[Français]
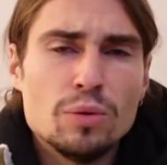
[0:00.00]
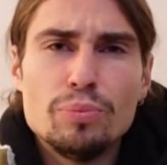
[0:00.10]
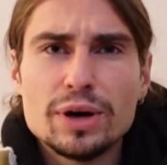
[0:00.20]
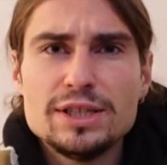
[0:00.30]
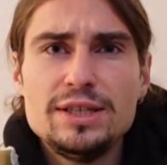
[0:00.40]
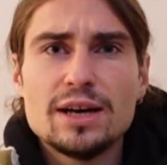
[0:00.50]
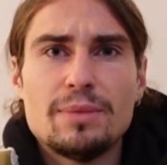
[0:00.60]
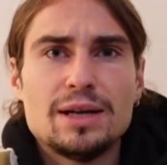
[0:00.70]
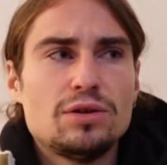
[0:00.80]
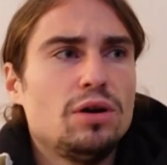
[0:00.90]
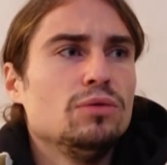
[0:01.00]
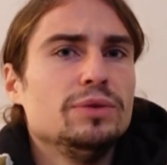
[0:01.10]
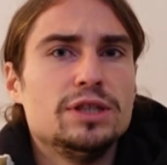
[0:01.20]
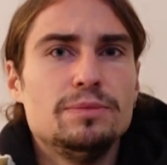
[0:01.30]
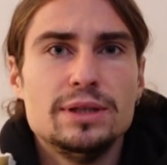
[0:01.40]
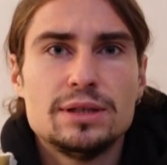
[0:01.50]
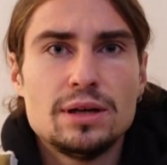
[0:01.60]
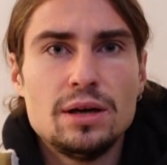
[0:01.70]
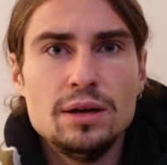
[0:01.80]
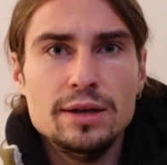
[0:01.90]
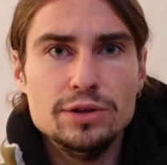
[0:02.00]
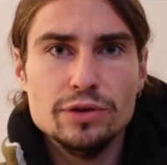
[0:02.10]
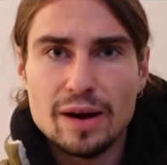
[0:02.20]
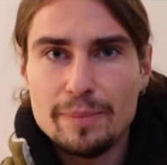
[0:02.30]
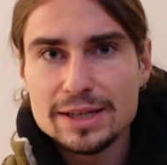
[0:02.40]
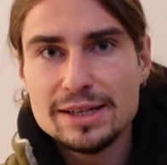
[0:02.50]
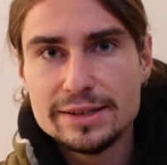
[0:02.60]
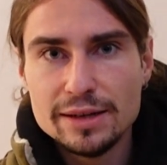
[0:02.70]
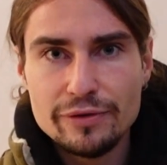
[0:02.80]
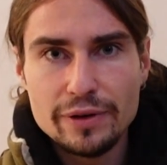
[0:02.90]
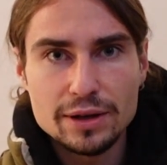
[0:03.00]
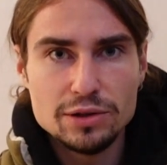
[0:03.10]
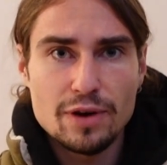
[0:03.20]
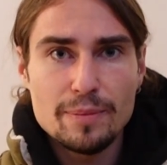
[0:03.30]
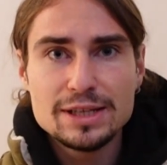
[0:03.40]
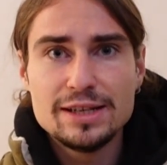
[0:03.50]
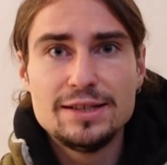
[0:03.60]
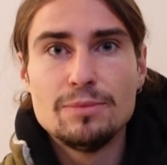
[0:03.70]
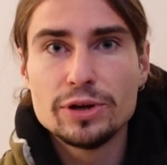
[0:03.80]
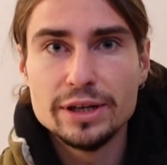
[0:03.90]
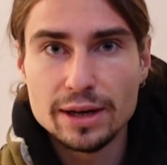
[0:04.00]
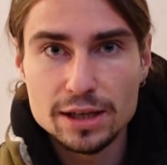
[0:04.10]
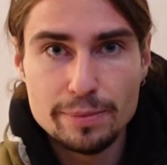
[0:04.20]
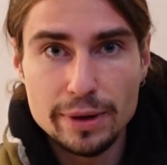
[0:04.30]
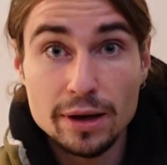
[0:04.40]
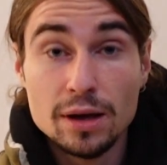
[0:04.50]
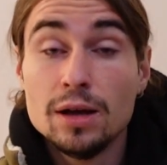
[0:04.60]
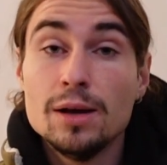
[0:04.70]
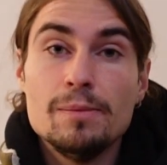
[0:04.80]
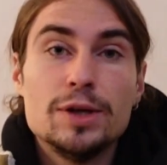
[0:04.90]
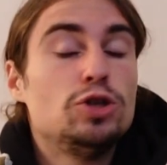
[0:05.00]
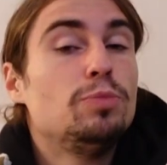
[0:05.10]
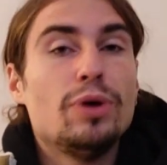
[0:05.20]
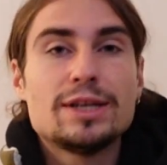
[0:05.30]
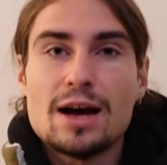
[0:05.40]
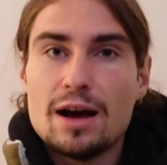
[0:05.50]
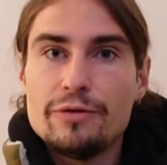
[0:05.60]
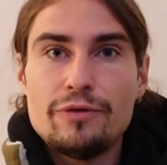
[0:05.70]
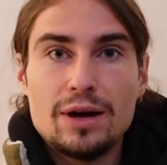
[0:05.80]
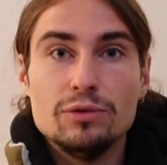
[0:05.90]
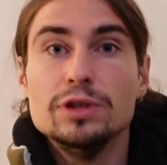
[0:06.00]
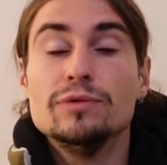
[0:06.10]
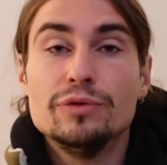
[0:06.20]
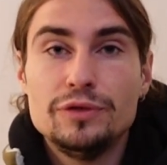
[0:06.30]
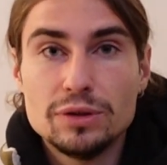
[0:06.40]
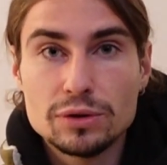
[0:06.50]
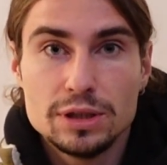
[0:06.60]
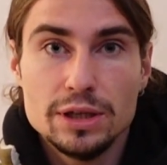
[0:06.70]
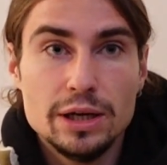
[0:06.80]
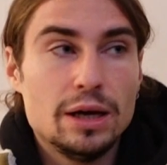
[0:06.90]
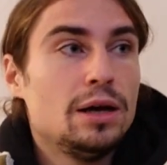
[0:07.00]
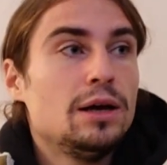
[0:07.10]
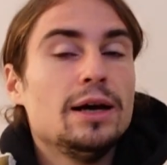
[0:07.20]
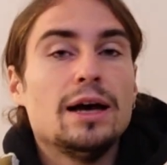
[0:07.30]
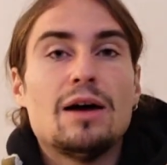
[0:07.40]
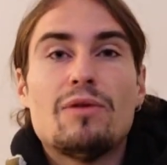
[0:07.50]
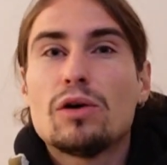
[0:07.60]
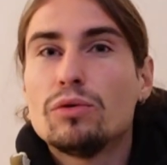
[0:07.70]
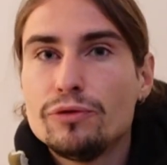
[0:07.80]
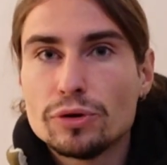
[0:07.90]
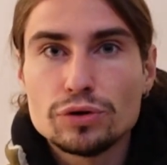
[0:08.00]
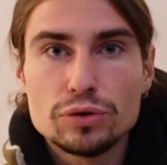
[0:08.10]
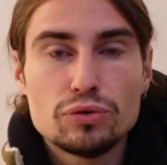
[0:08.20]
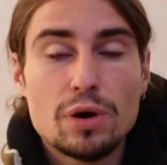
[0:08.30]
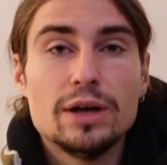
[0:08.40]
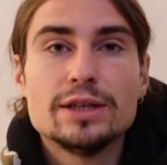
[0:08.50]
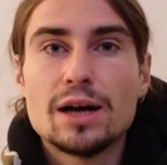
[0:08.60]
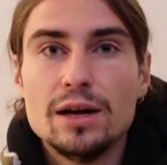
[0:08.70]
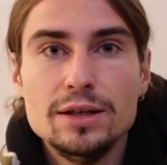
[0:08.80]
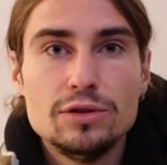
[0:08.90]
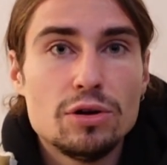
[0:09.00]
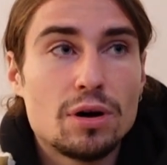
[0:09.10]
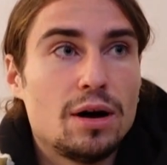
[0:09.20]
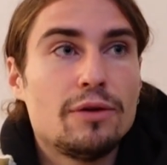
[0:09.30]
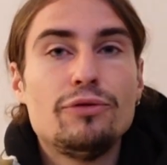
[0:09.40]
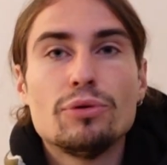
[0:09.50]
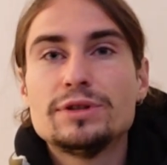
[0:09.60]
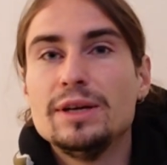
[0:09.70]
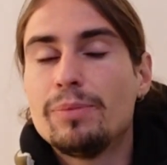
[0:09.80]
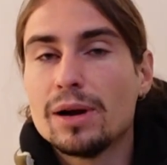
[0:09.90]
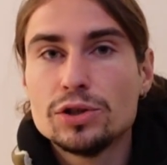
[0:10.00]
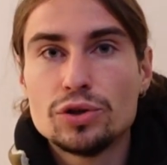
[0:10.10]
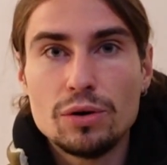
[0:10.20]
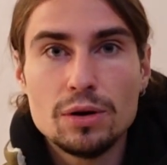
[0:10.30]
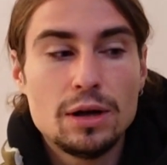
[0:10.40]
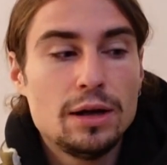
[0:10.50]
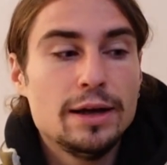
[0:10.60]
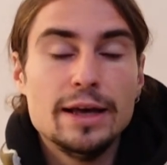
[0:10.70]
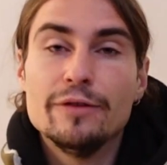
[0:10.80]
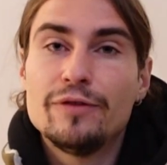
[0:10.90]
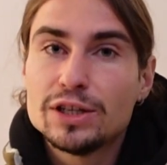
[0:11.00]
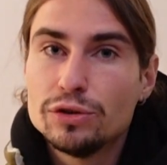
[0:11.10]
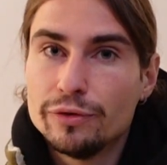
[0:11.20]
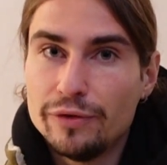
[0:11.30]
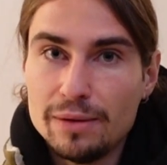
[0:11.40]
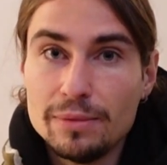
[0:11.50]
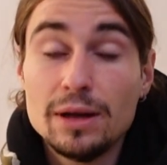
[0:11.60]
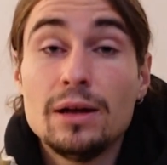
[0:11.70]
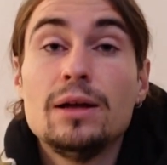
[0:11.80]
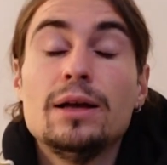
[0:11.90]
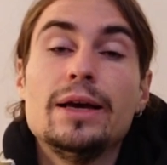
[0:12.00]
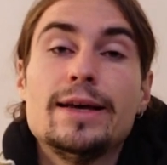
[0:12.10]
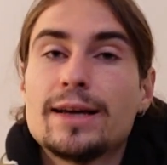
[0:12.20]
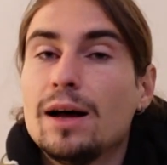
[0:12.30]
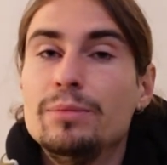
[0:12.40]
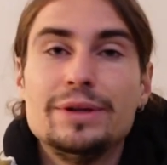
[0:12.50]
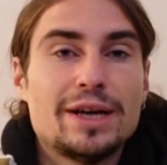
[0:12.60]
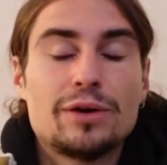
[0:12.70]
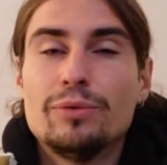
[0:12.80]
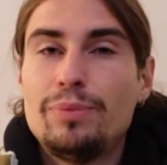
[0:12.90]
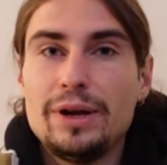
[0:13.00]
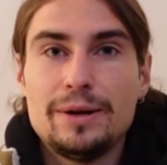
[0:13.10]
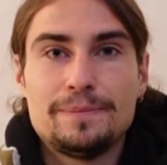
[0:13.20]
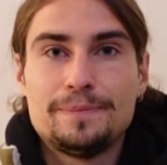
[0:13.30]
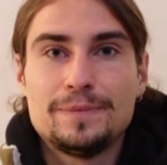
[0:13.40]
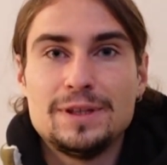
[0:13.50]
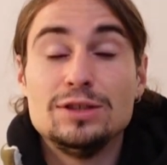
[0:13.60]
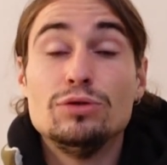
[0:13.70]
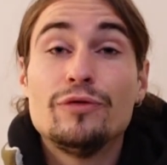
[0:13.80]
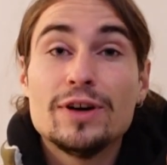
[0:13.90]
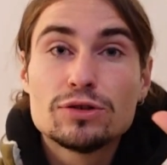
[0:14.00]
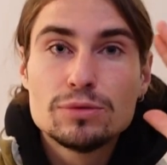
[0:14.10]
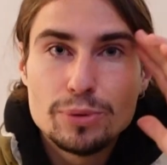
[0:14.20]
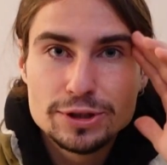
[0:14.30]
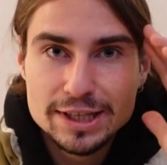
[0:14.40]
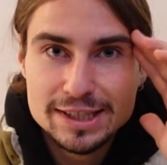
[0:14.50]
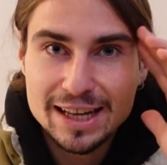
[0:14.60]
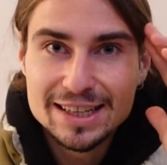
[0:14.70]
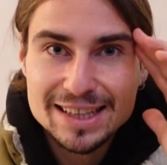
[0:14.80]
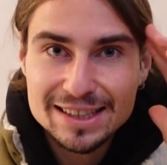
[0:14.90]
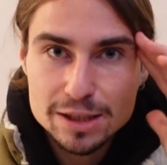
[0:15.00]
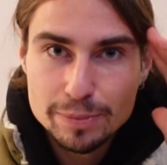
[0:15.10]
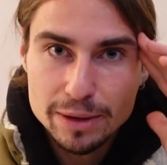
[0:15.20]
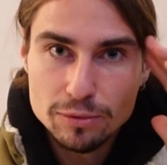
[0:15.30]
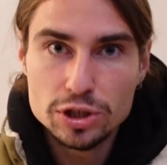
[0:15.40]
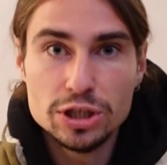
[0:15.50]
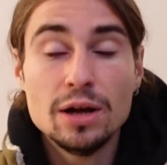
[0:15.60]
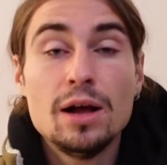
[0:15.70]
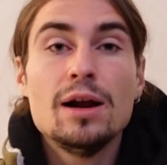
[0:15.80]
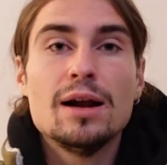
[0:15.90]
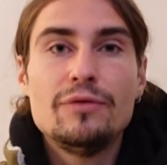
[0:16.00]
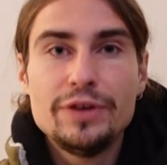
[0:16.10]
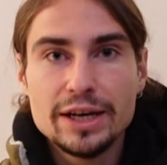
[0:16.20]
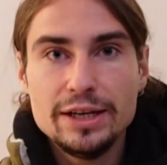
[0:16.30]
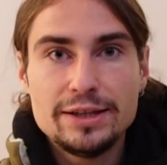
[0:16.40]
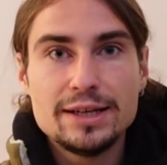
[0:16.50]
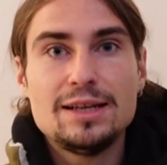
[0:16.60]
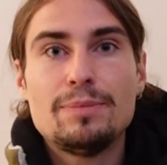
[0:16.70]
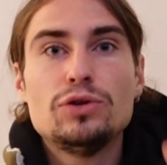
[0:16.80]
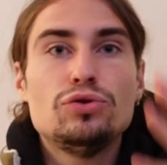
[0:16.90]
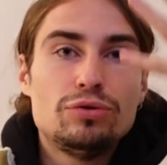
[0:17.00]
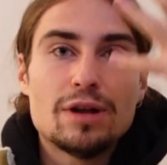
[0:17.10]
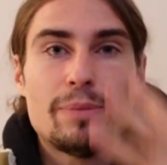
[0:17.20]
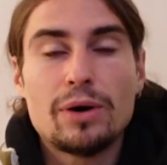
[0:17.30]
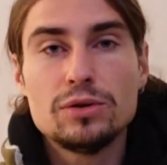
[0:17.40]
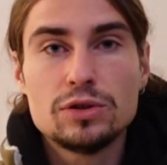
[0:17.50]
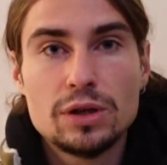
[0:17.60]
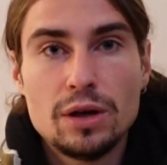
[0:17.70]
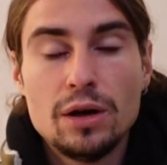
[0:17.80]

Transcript: On pourrait se dire, mais attends, Will Smith, il devrait pas se laisser faire, il devrait pas se laisser manquer de respect. Mais tu peux être alpha au niveau financier, avoir confiance en toi, être un leader, influencer plein de gens, et face aux femmes, être un bêta complet. C'est une façon de penser, c'est un état d'esprit, mon petit. La virilité, c'est pas juste une apparence.